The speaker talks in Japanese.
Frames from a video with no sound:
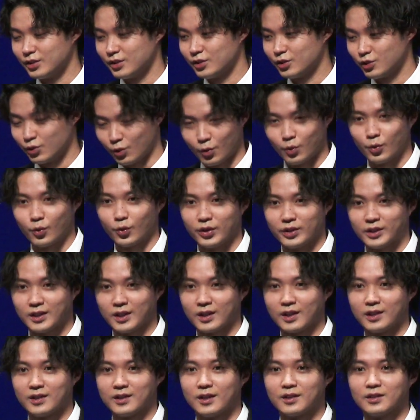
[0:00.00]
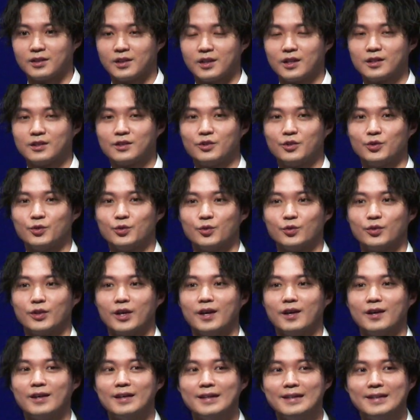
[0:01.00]
賞をいただいたんだなっていうの
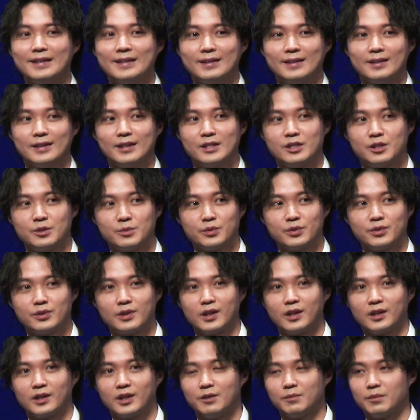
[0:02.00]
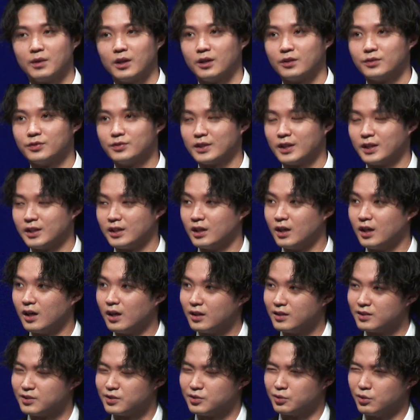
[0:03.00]
で、え自分の中で今2人
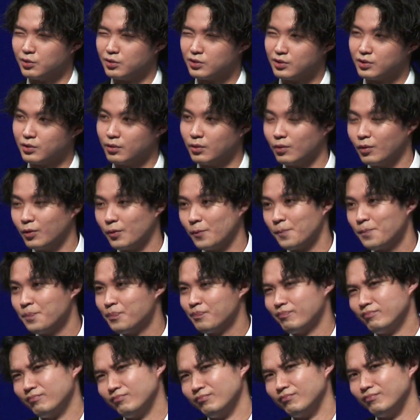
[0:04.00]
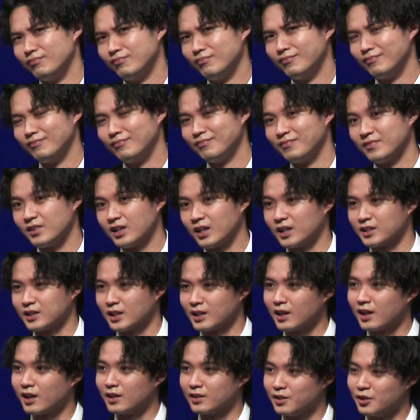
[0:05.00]
がすごくこううんなんか
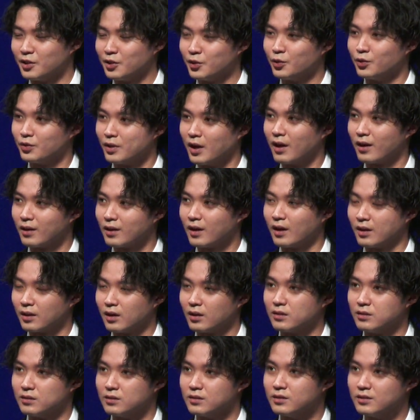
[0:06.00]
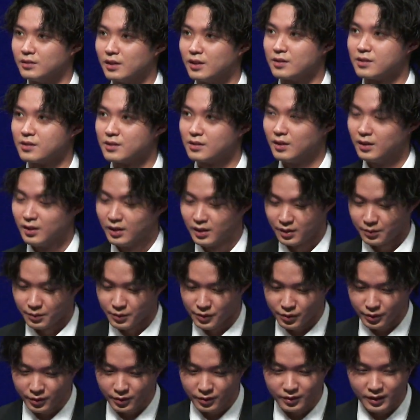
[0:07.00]
戦っているような感覚ですも
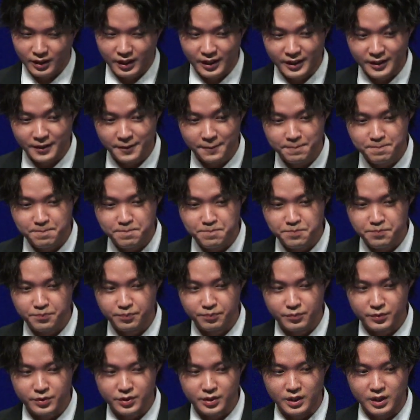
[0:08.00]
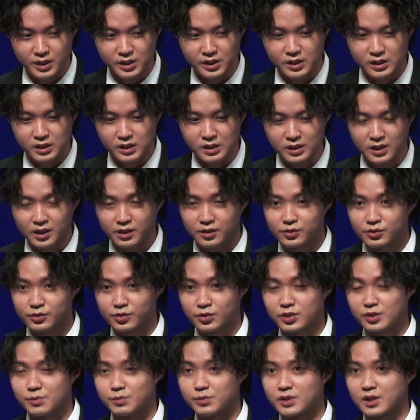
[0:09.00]
うそれぐらい難しい役
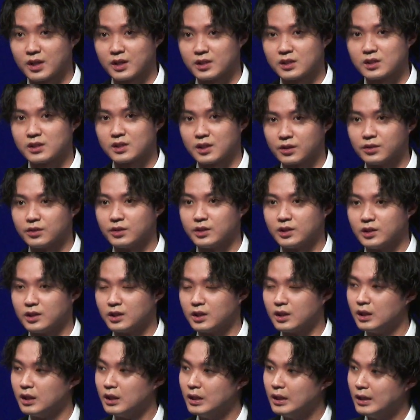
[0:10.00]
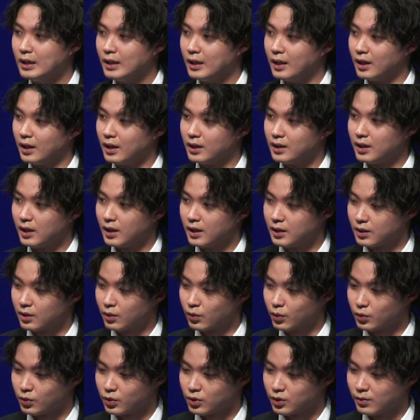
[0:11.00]
そして難しい作品に、え出会え
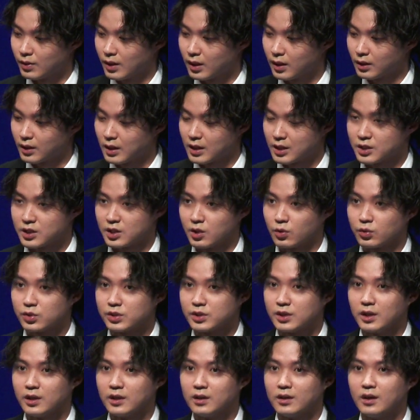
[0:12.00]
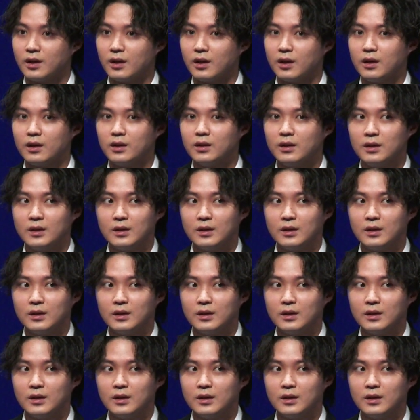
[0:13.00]
たことには感謝をしていて